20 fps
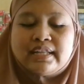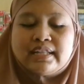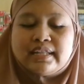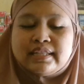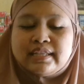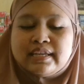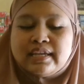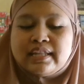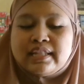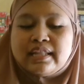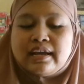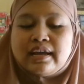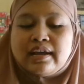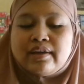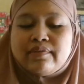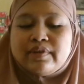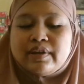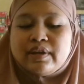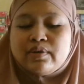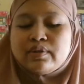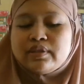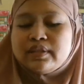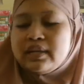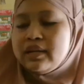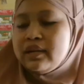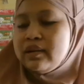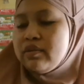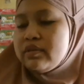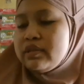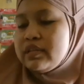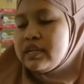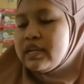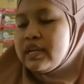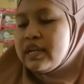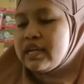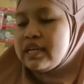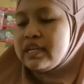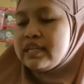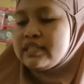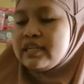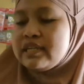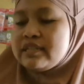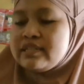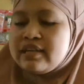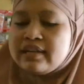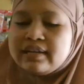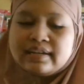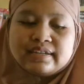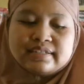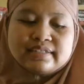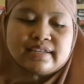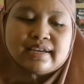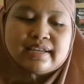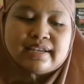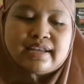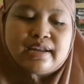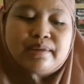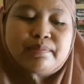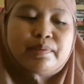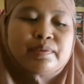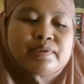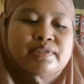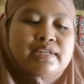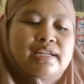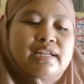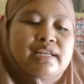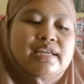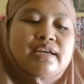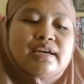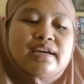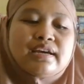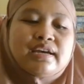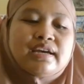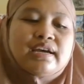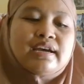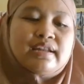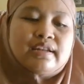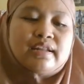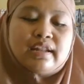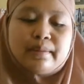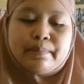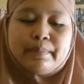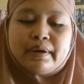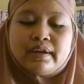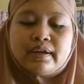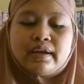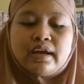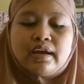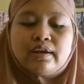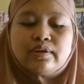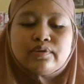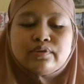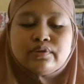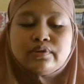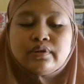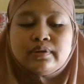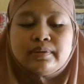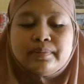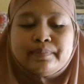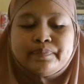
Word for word: jadi kita gawe kontennya kontennya kayak gini saja keseharian mau saya ya daripada nganggur